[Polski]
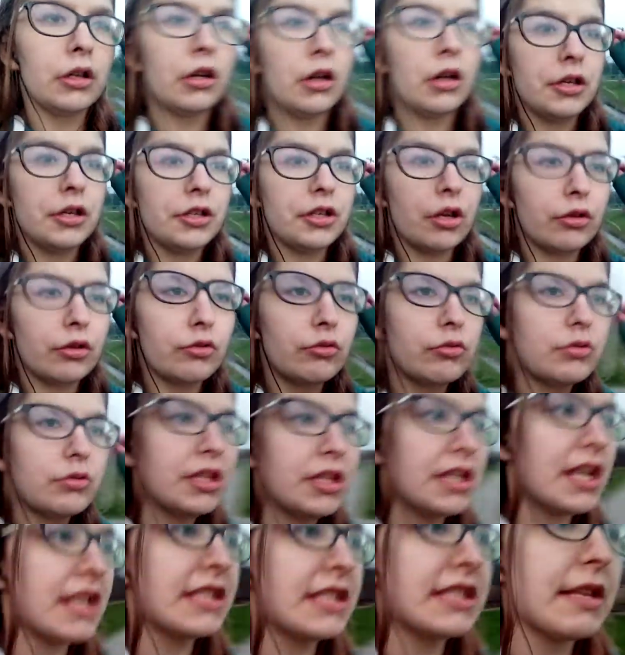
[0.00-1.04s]
I ogólnie
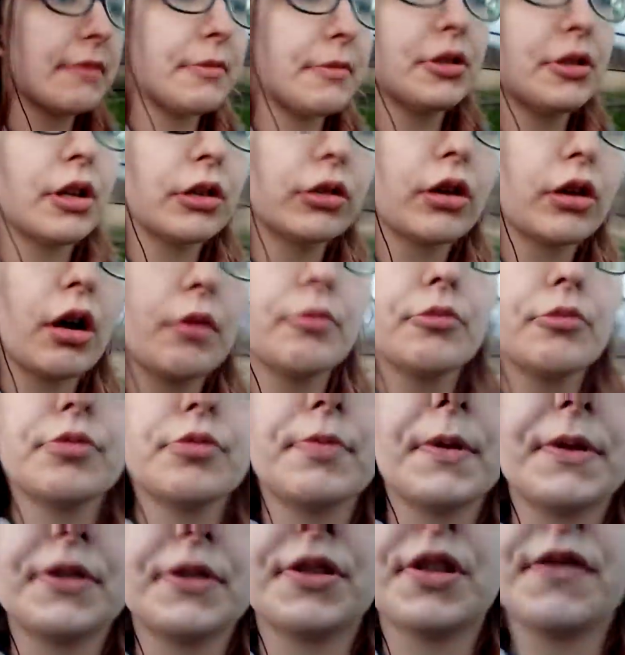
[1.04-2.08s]
jestem idolką już
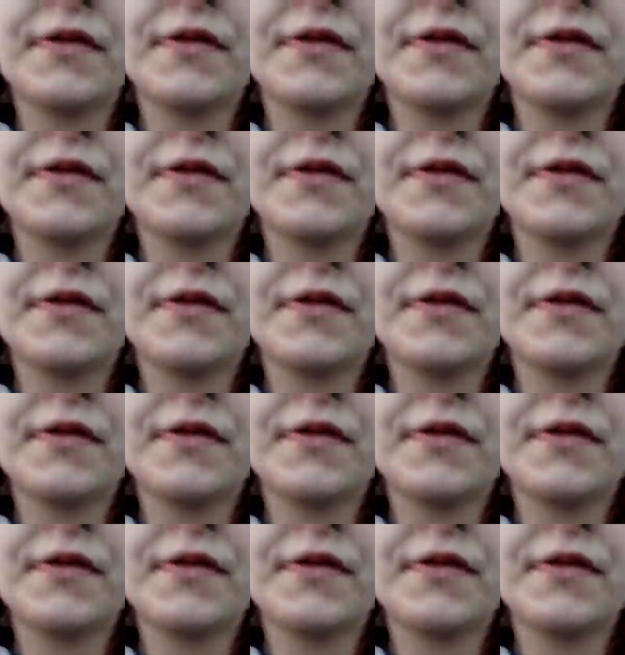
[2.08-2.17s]
praktycznie